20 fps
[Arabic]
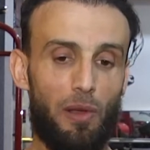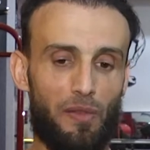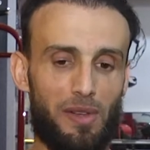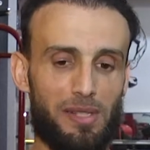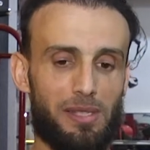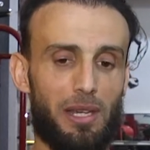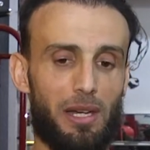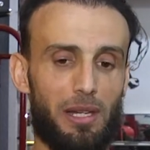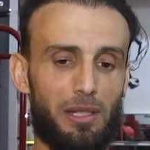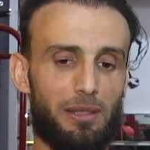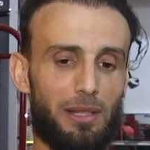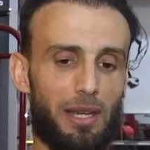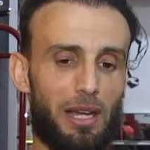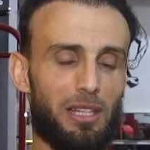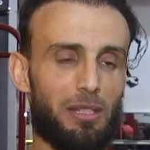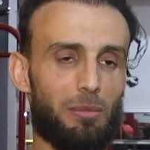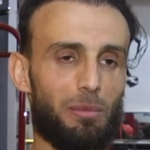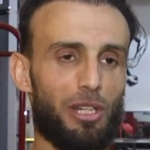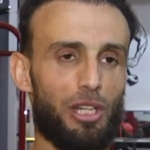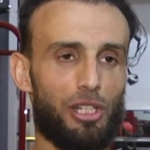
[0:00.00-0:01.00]
فصار عندي
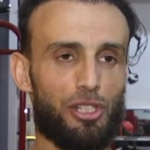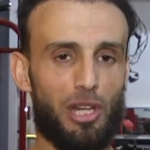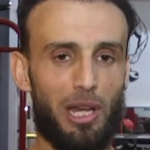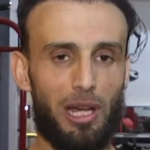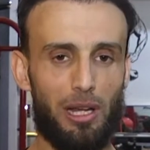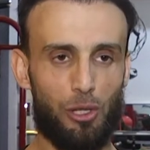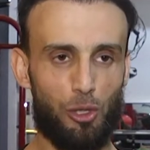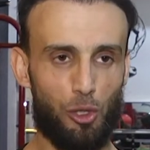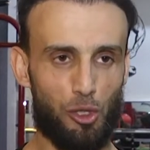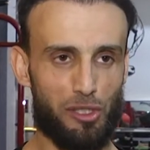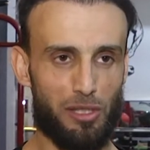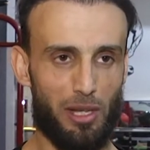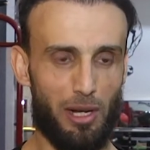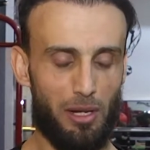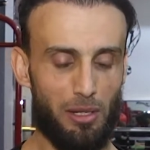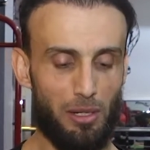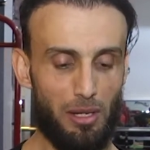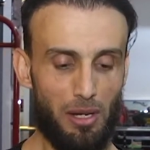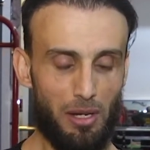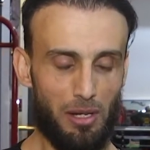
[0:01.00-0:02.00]
هدم من الجهة
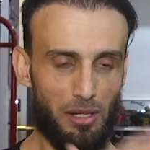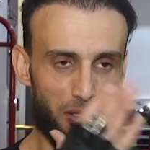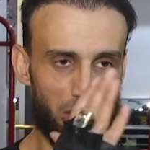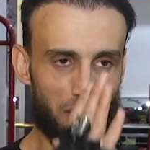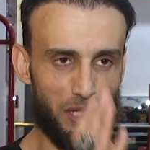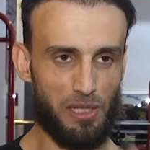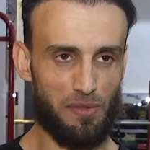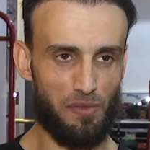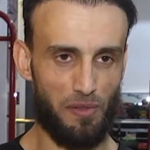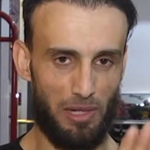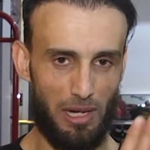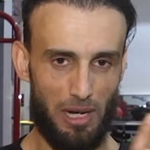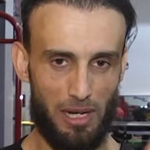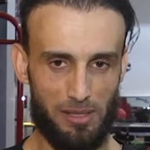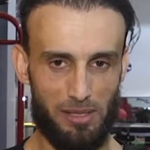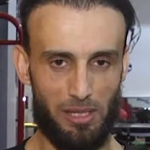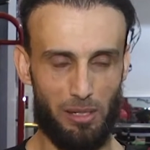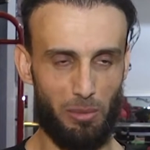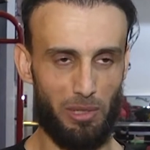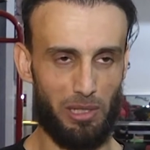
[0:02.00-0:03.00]
اليسرى نصف
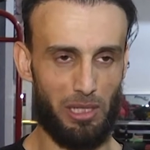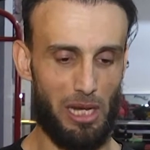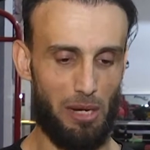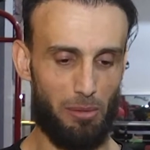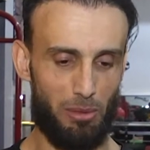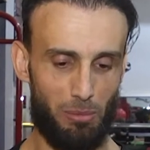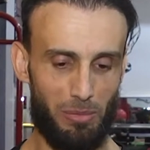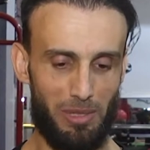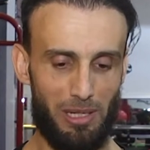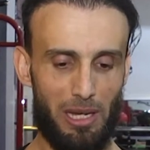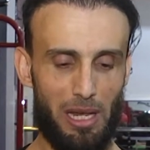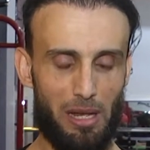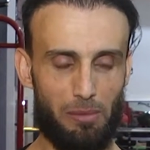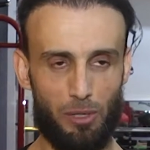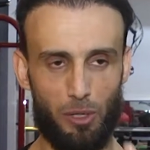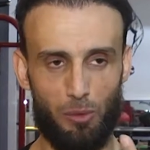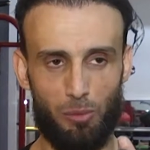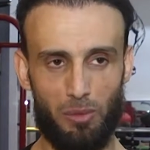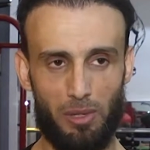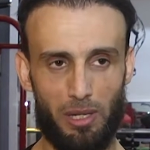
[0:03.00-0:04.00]
الأيسر بالكامل من
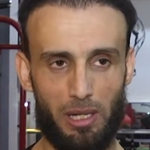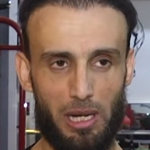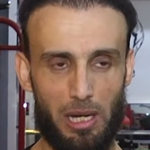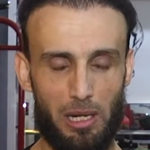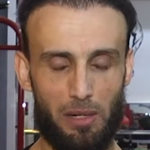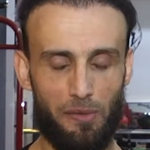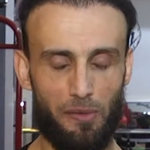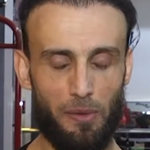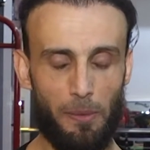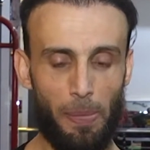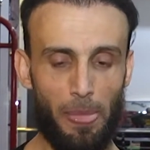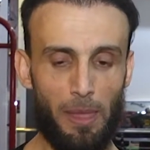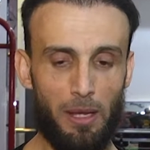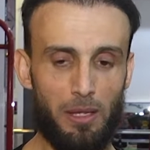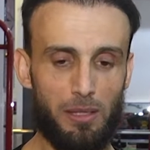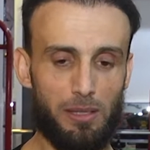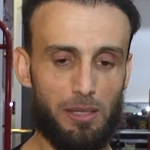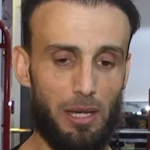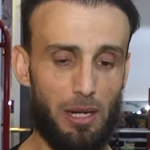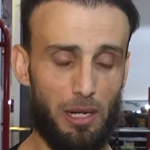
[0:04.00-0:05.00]
الأمام ومن الخلف
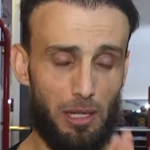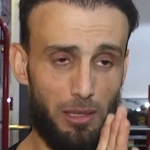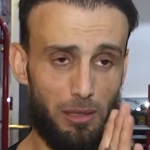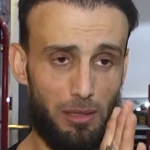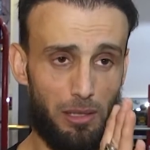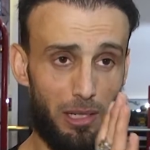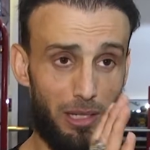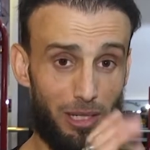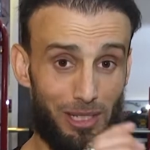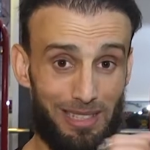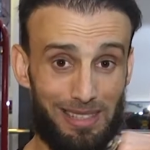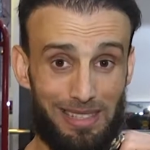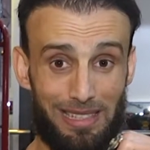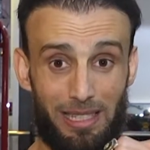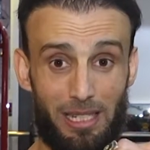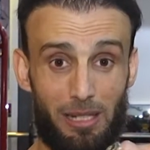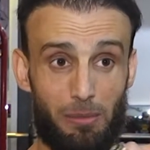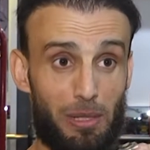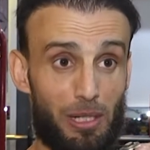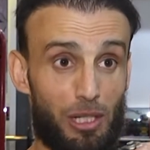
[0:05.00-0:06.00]
صار عندي
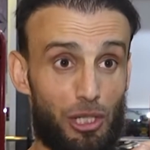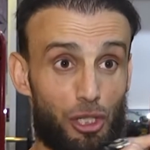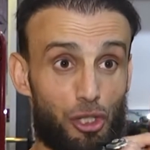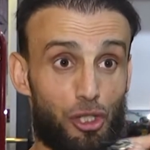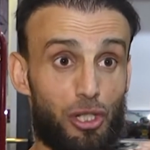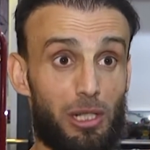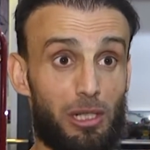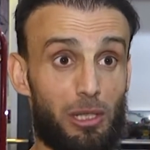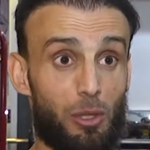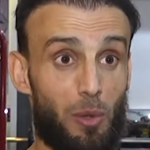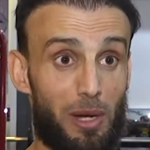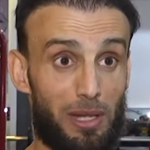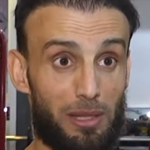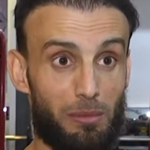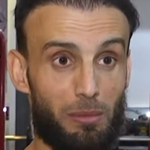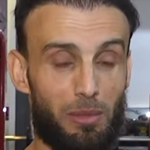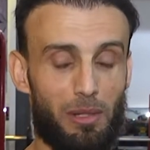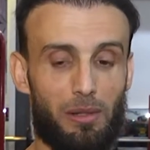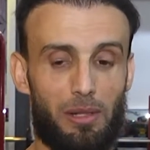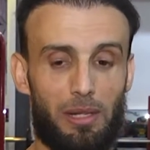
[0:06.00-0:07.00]
تقريبا جلد
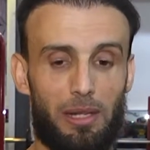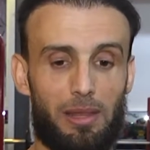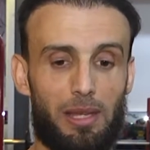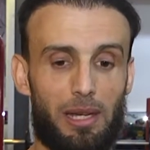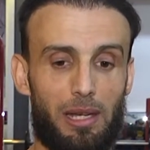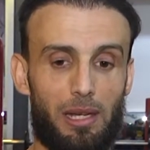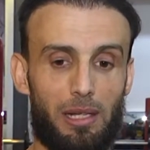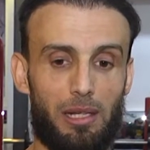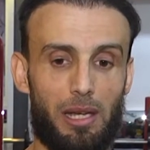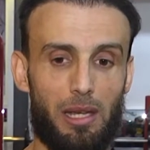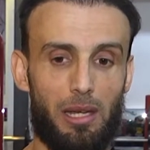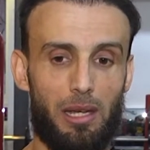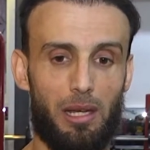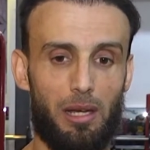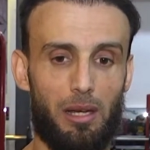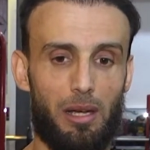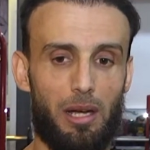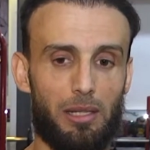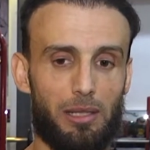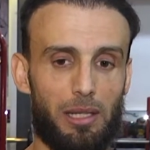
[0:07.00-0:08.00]
وعظمة لذلك
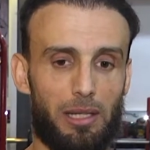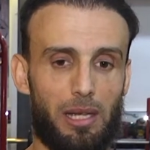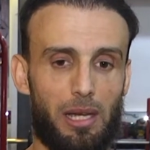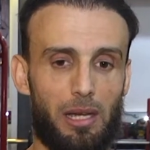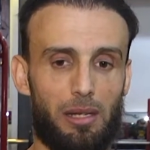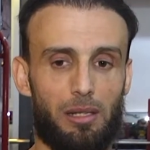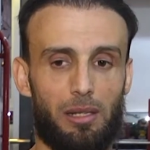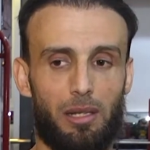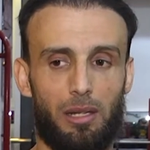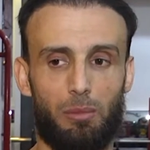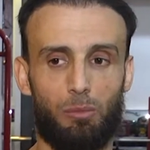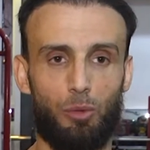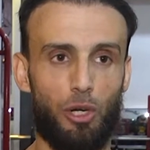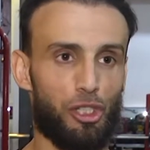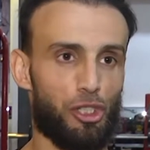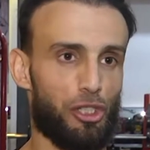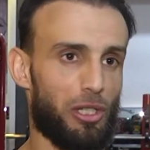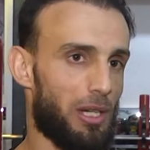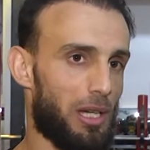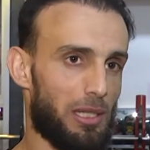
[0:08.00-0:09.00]
أنا هذا كان
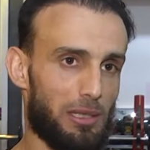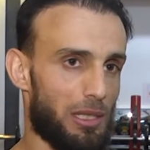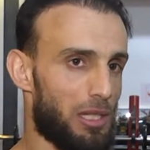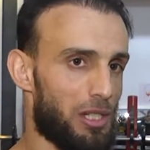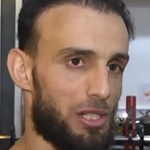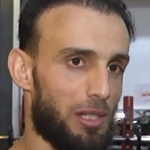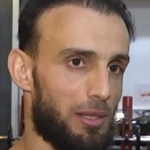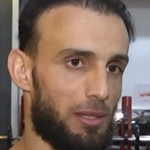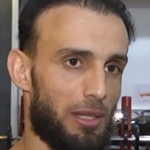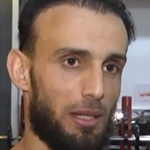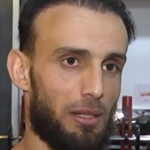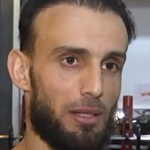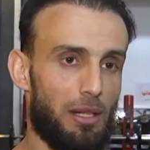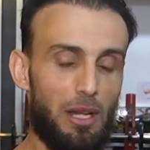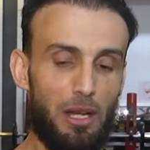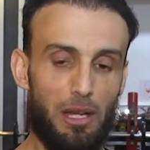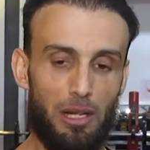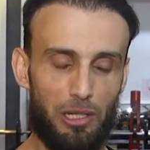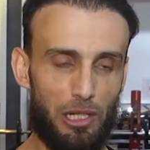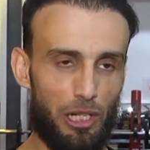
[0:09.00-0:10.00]
مؤشر خطير جدا
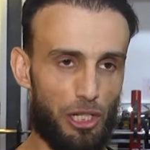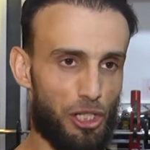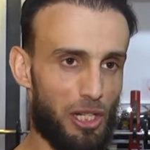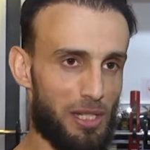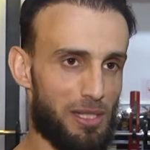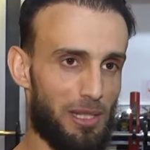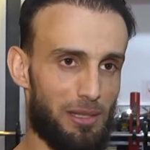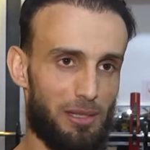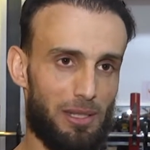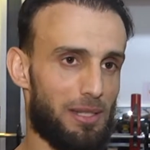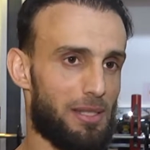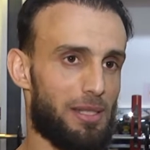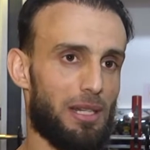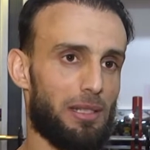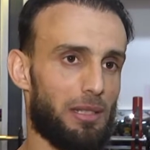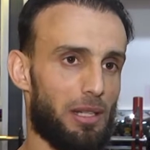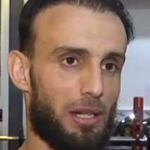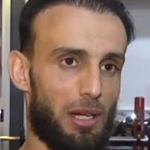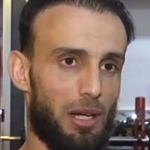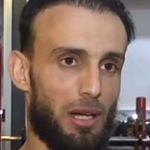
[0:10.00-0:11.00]
لجسد
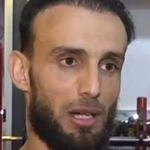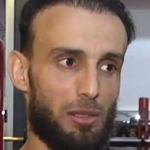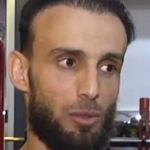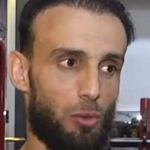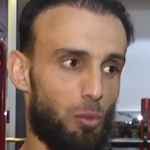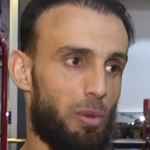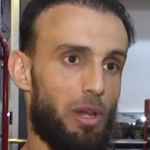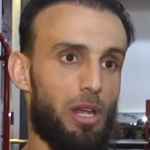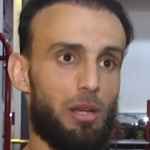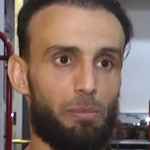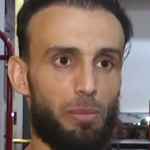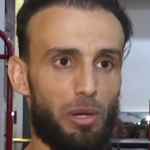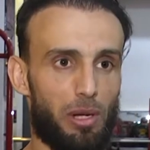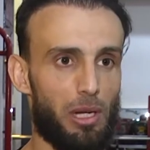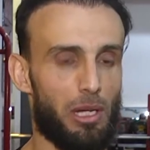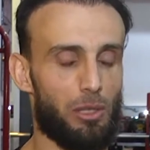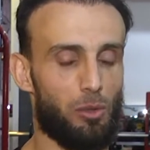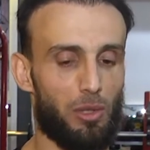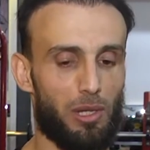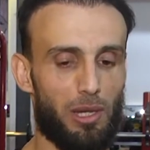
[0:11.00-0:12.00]
إنسان رياضي وبحب
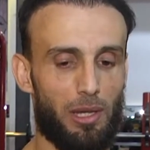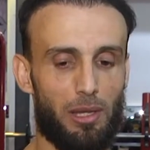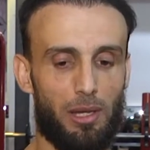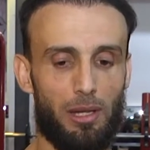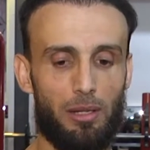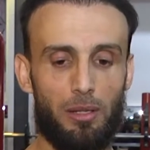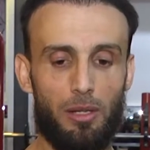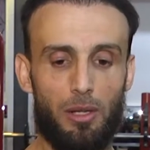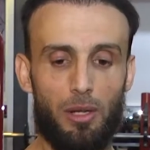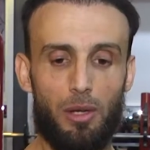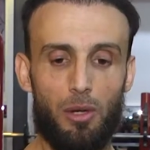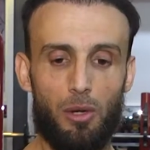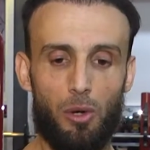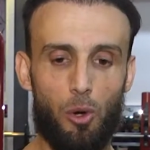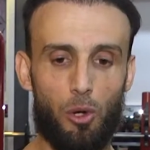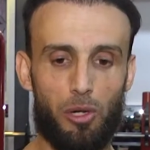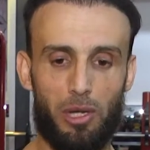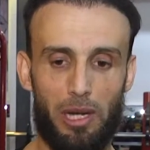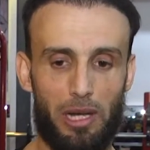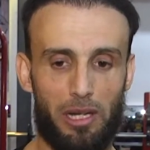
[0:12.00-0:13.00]
الرياضة وكذا
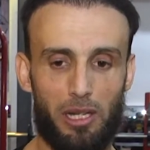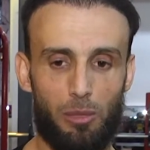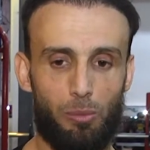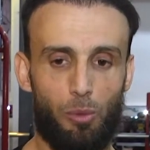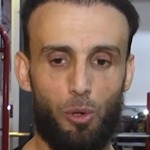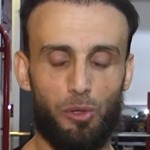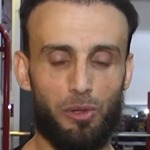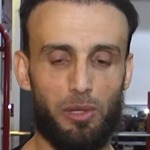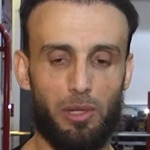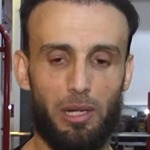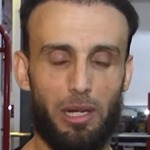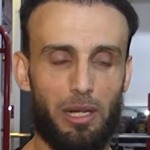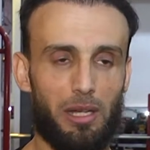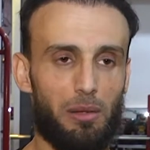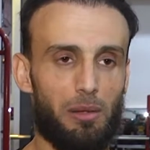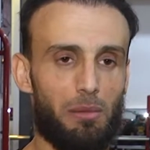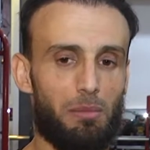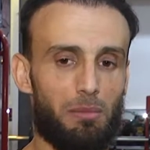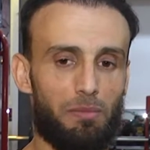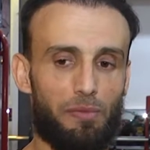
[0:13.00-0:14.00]
أوكي لكن بعذر
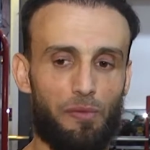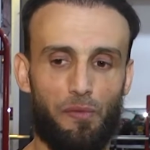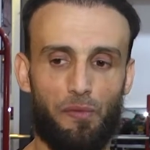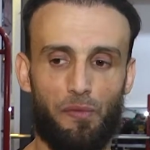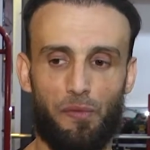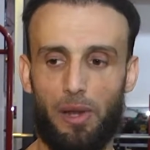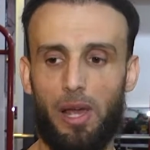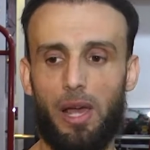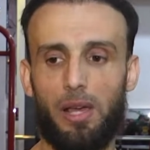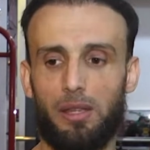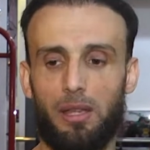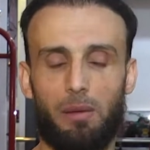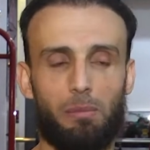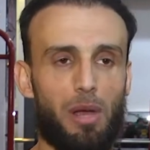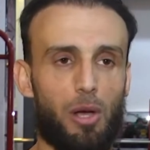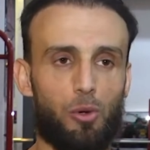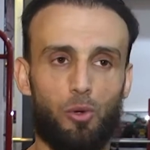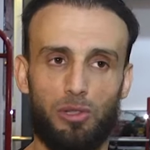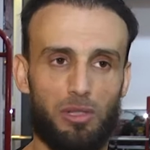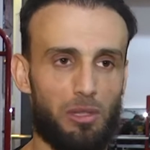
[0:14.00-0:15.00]
لكن في لحظة
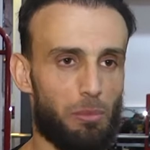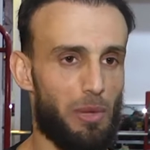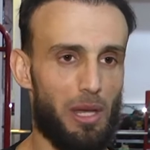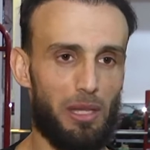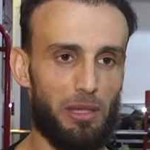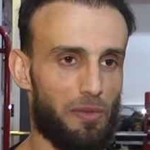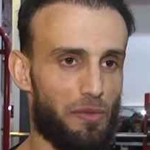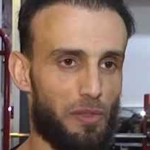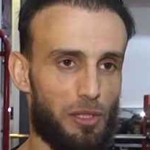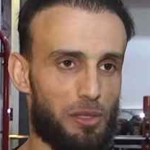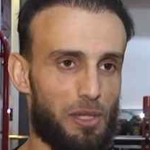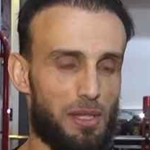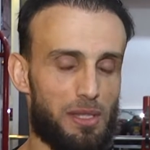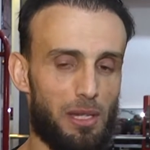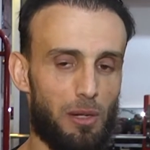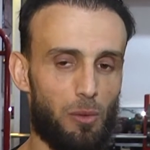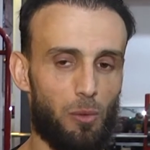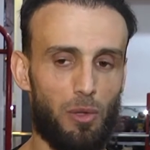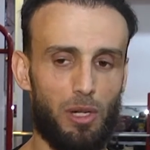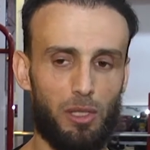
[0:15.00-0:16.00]
ما كنت بعرف إيش بدي
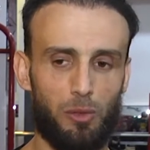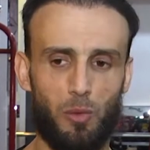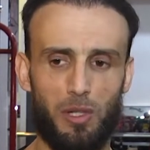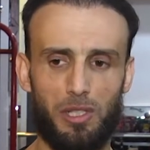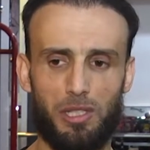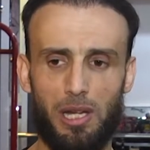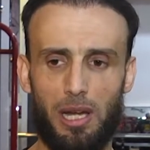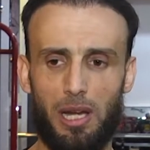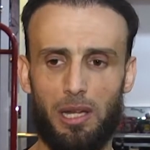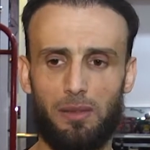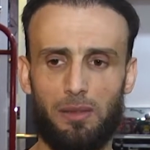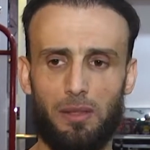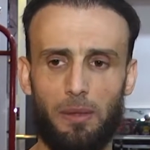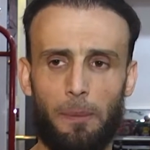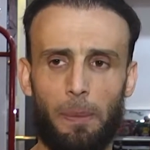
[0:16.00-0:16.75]
أسوي توجهت